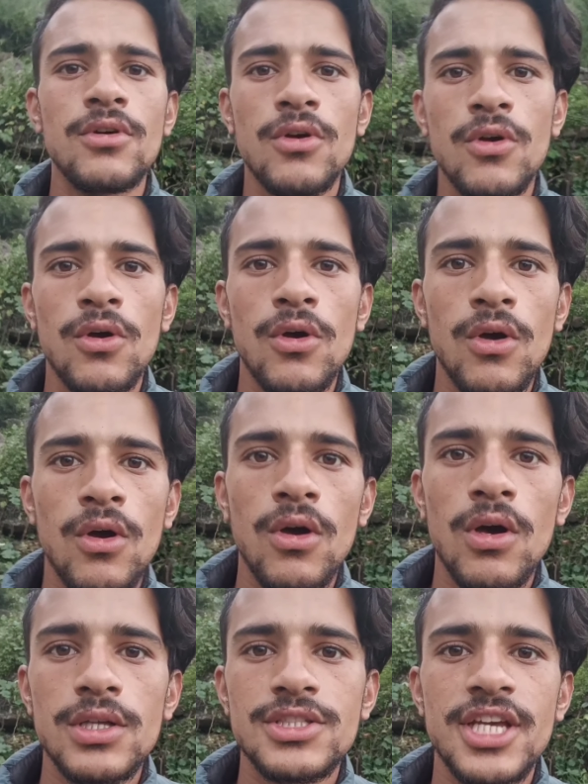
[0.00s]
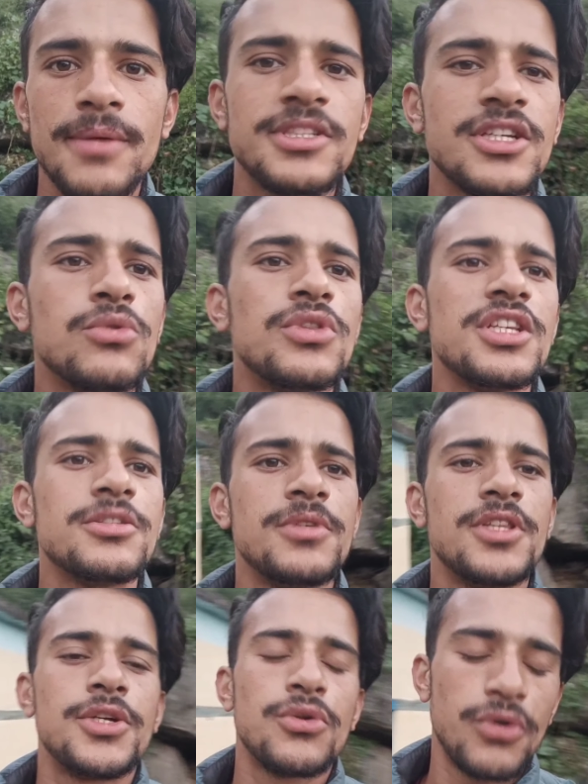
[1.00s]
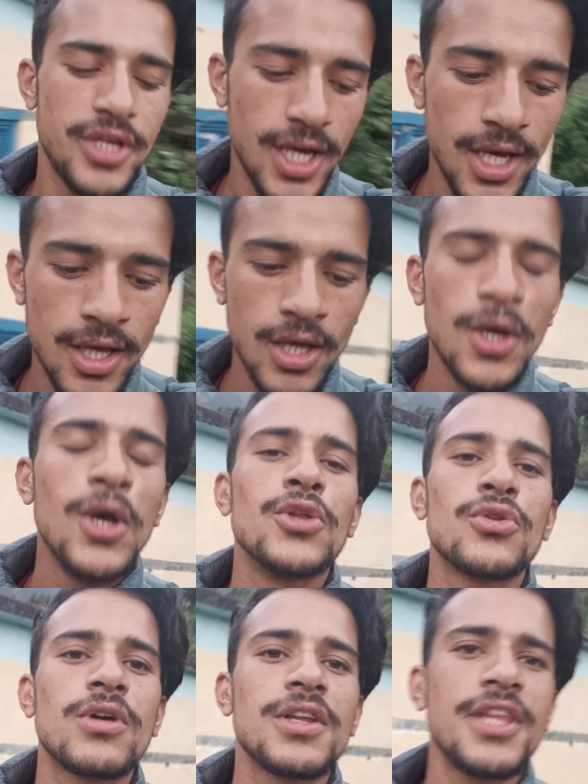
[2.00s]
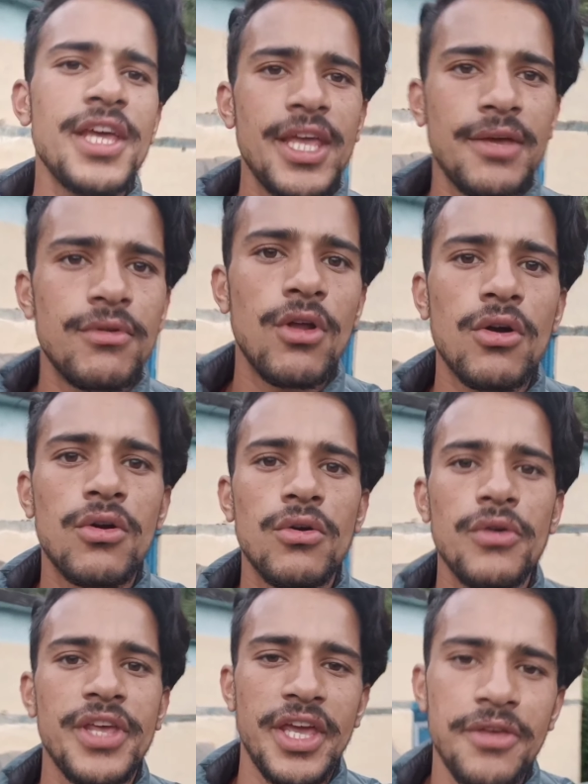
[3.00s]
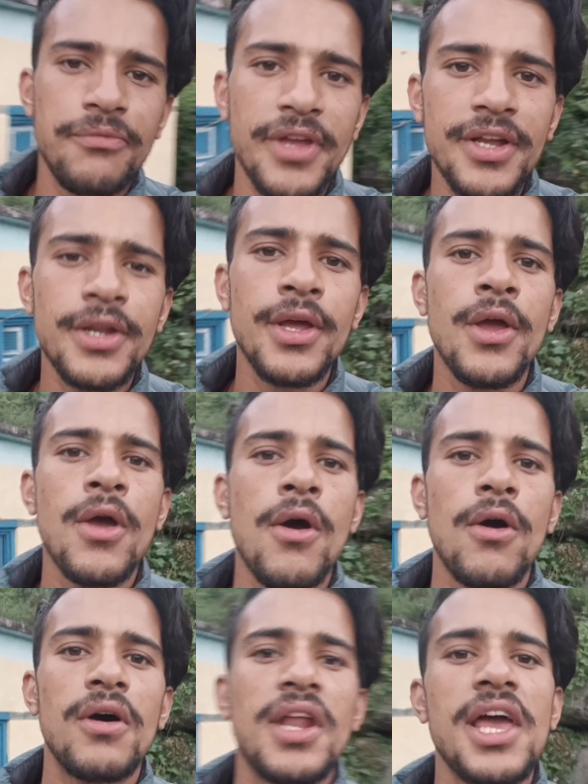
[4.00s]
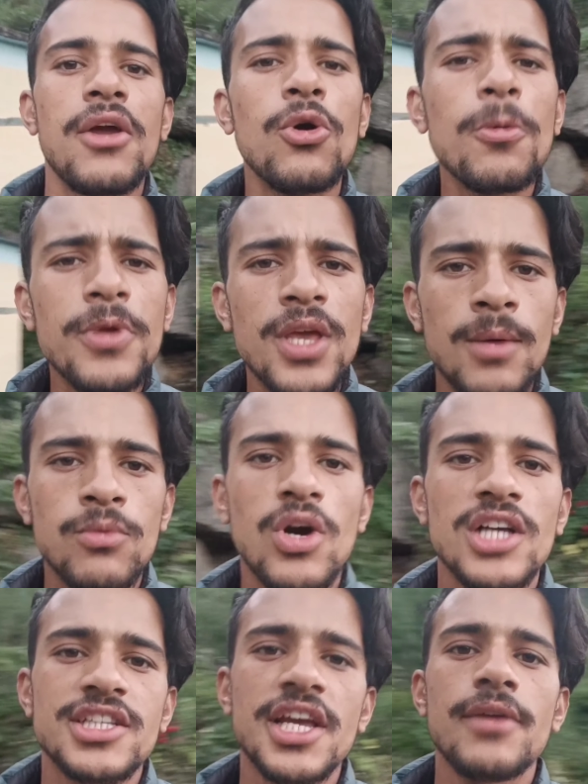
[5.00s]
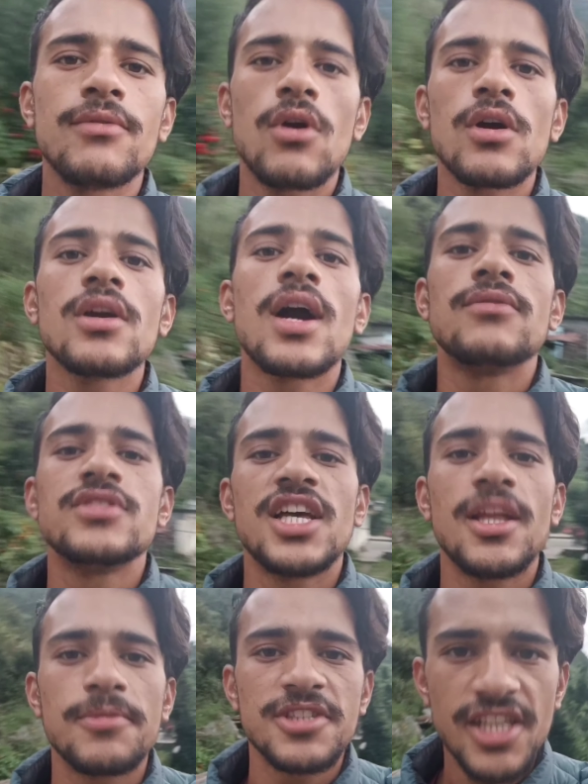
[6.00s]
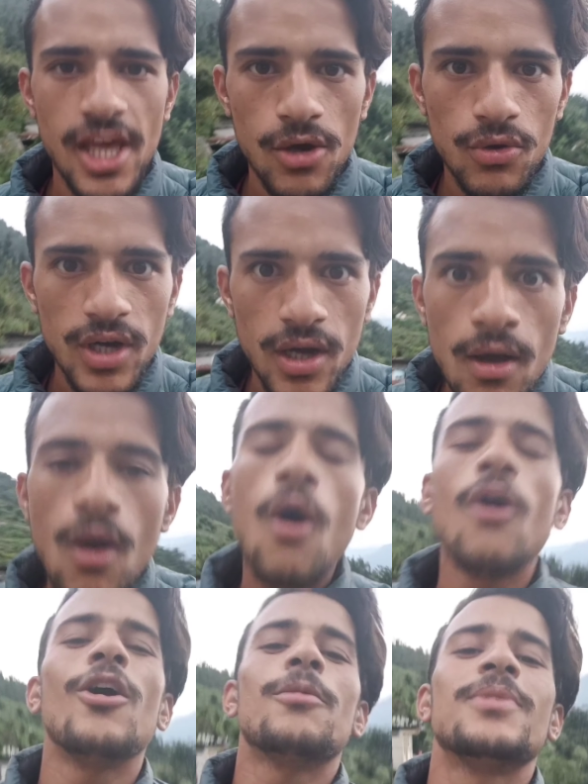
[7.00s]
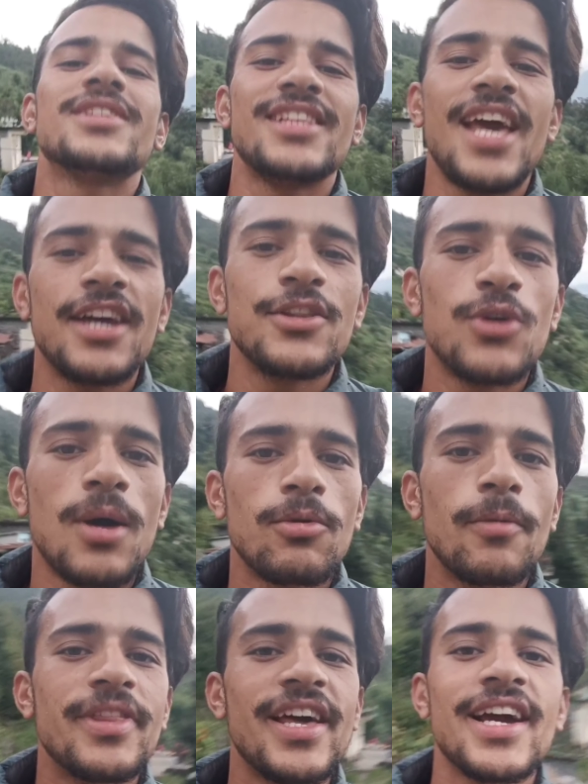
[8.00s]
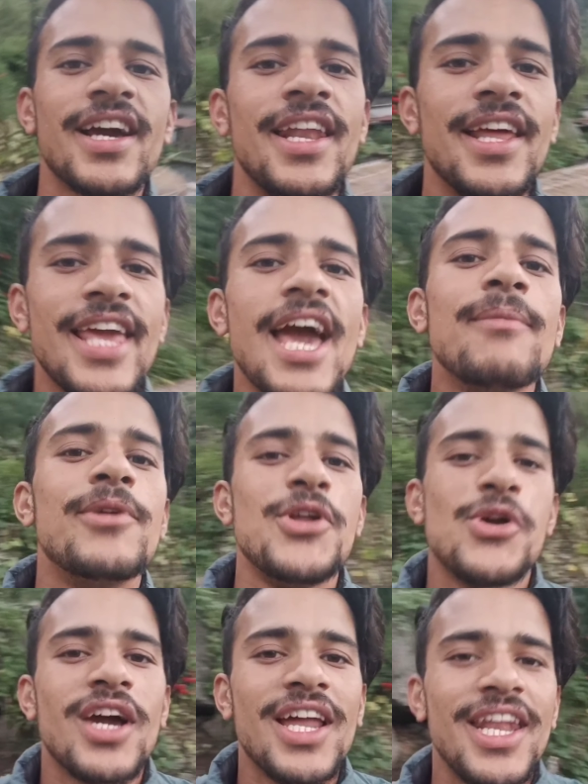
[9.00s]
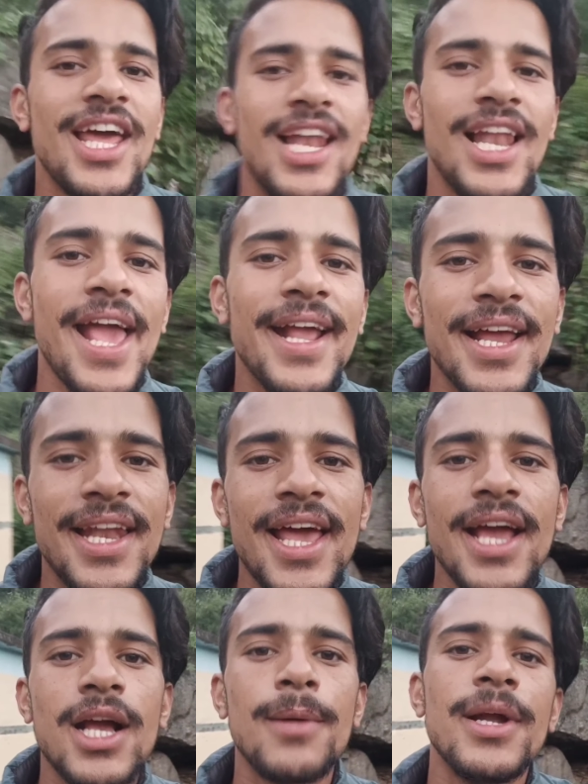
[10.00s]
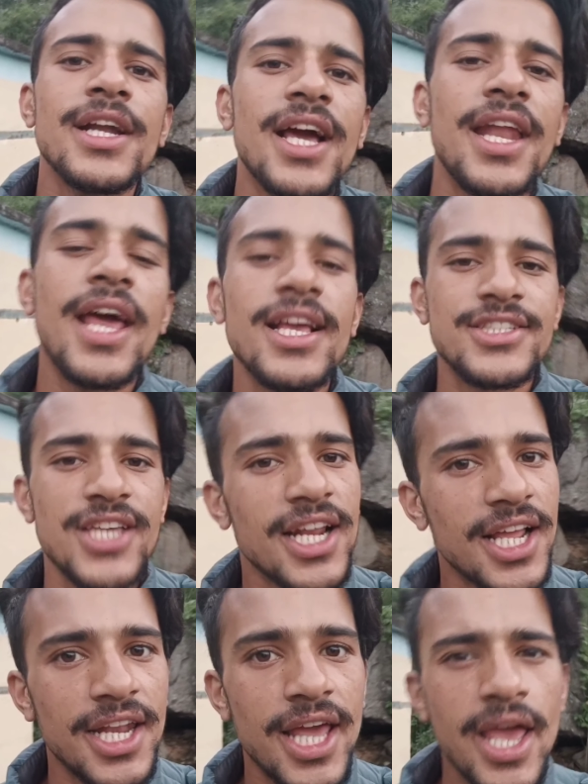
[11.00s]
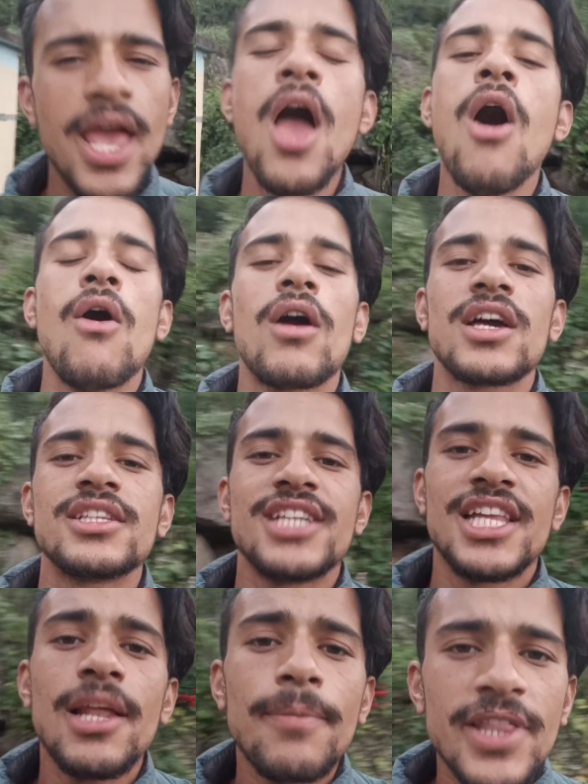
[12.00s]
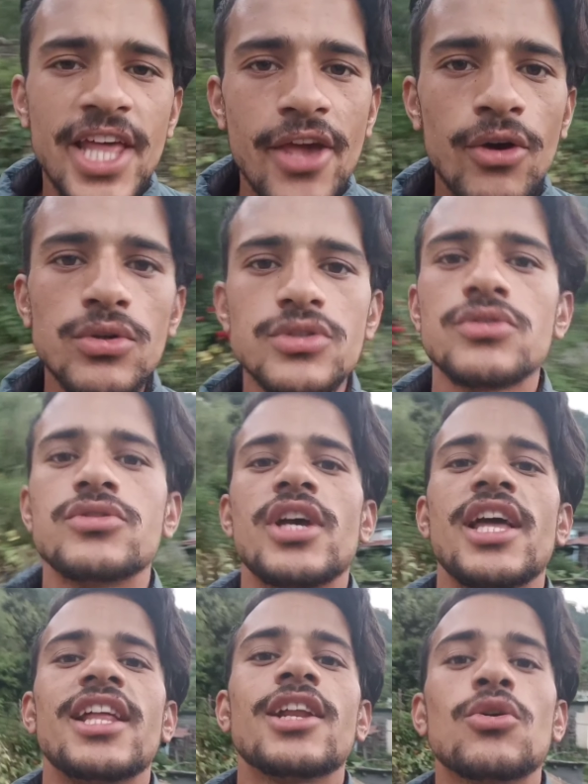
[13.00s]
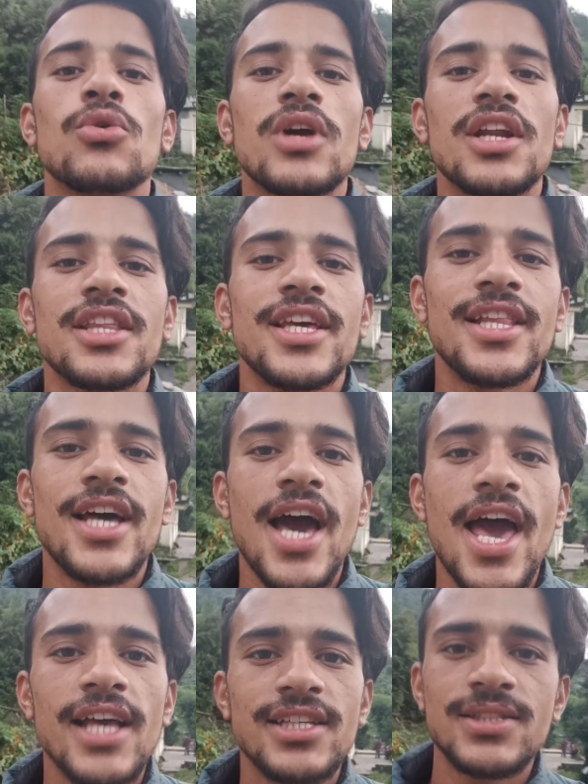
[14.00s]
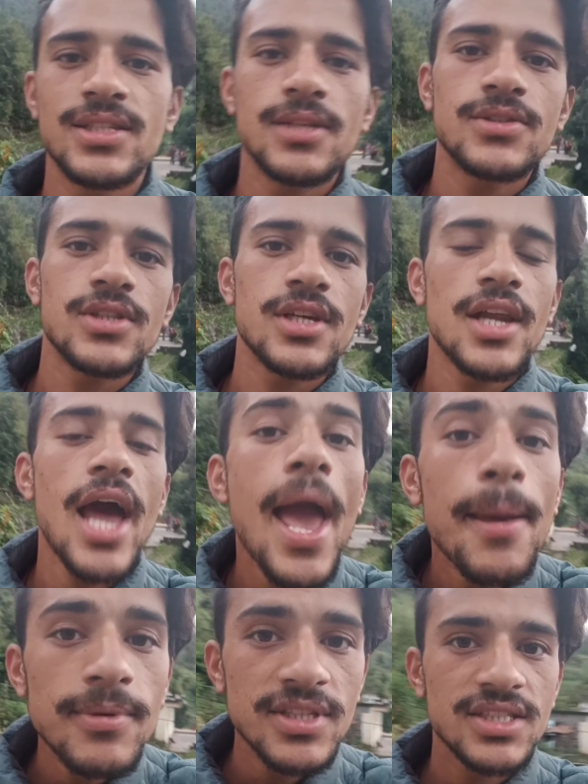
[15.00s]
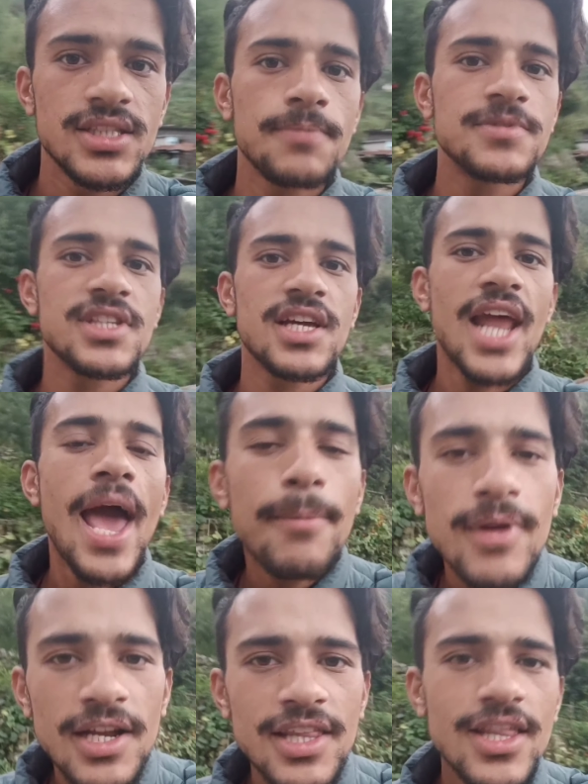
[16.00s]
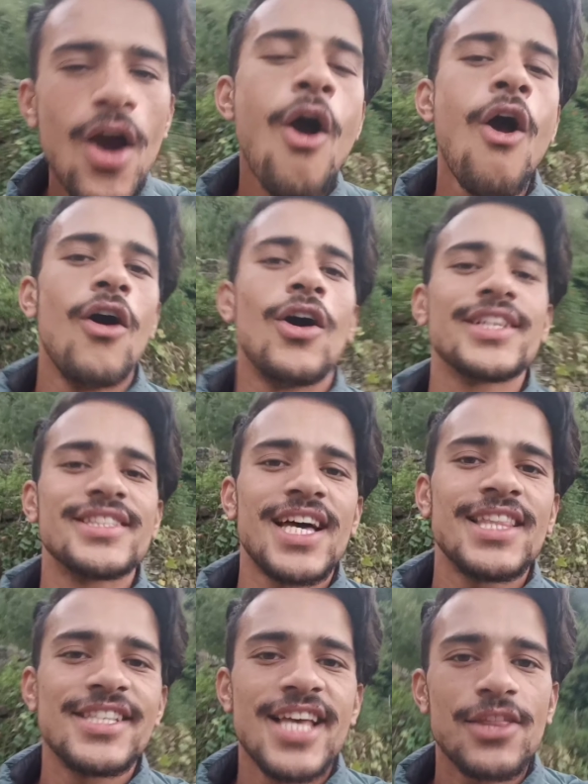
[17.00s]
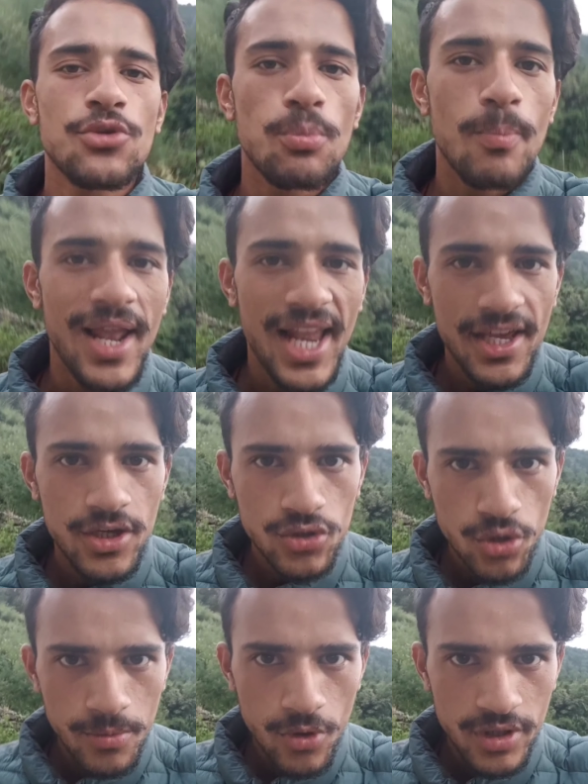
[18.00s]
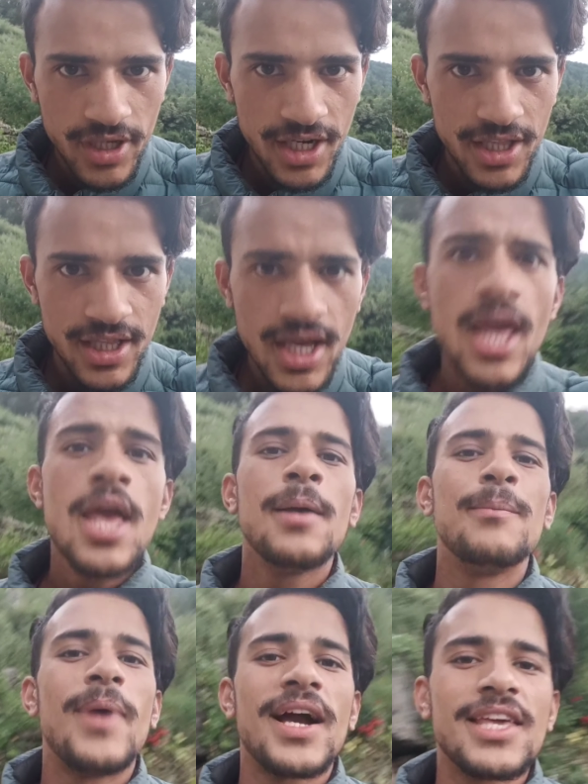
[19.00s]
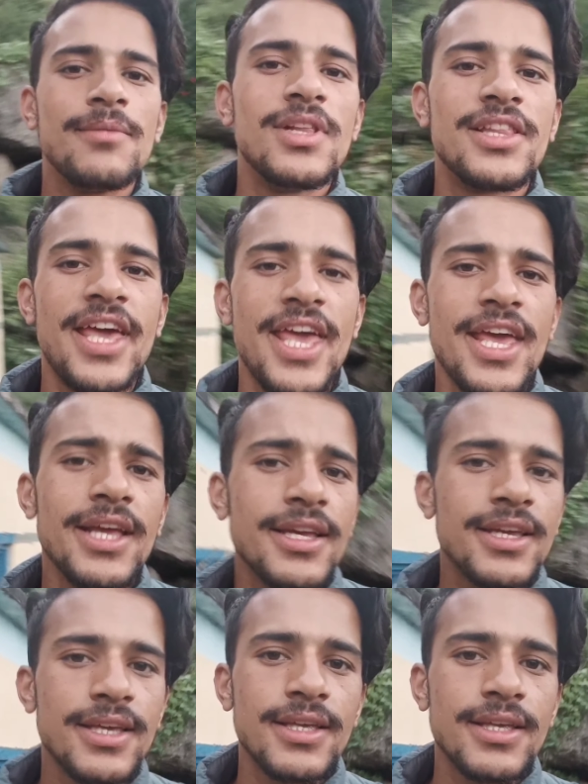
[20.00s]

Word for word: हूँ छः बज के उनतीस मिनट हो गया तो करते हैं ये ब्लॉग को यहीं पे और आई होप कि आपको आज का ये ब्लॉग काफ़ी ज़्यादा पसंद आया होगा और पसंद आया तो आपको बताया करना क्या है वीडियो करना है लाइक करना है कमेंट करना है शेयर करना है और अगर चैनल पर नहीं हो तो चैनल को कर देना है सब्सक्राइब सब्सक्राइब कर देना और साथ ही साथ वो बेल आइकन को भी ऑन कर देना बाकी मिलते हैं